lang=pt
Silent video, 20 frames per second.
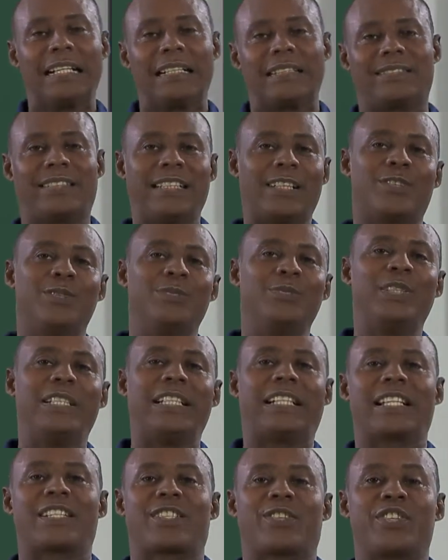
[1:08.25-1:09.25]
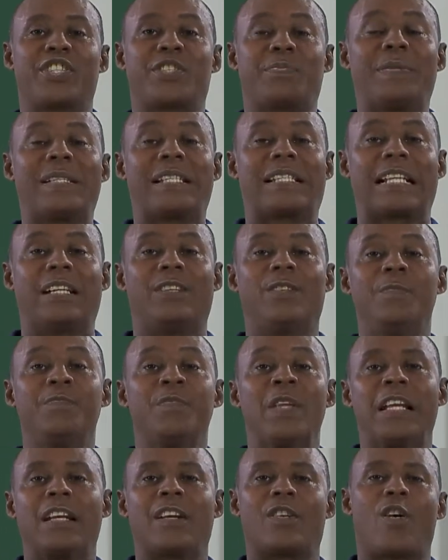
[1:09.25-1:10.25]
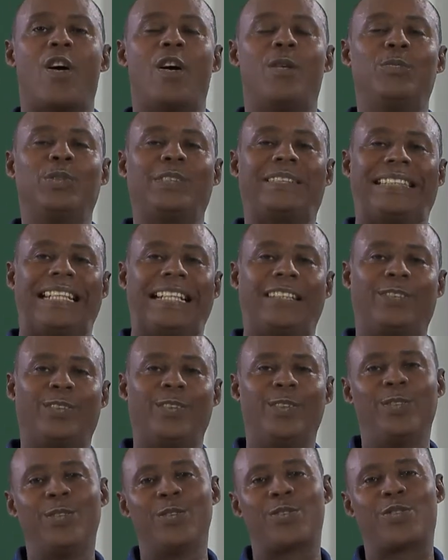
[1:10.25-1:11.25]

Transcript: de comunicação e expressão como título do